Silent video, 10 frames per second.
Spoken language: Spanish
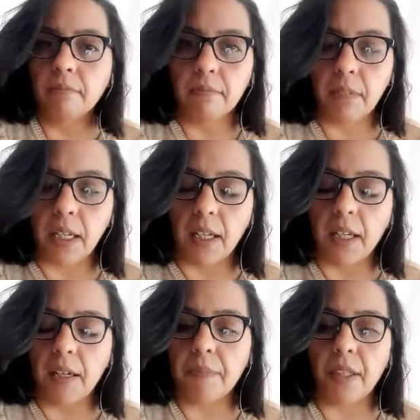eh,
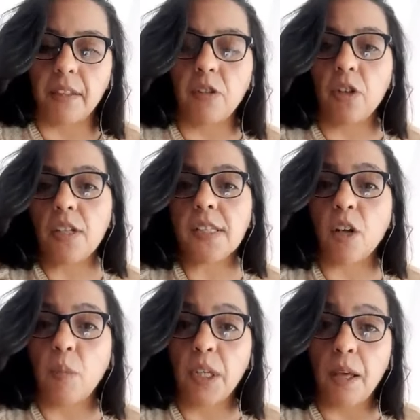dentro de esa
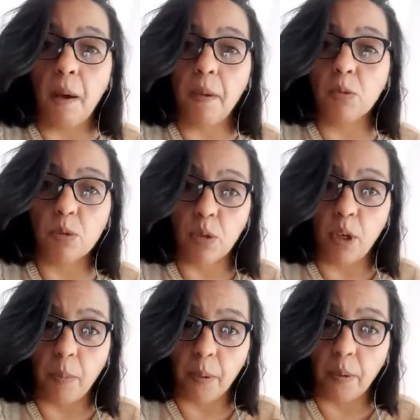comunidad va a haber un
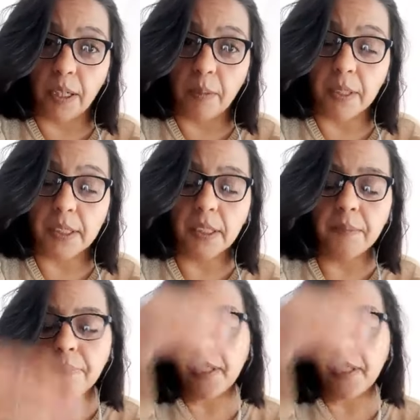solo problema, ¿sí?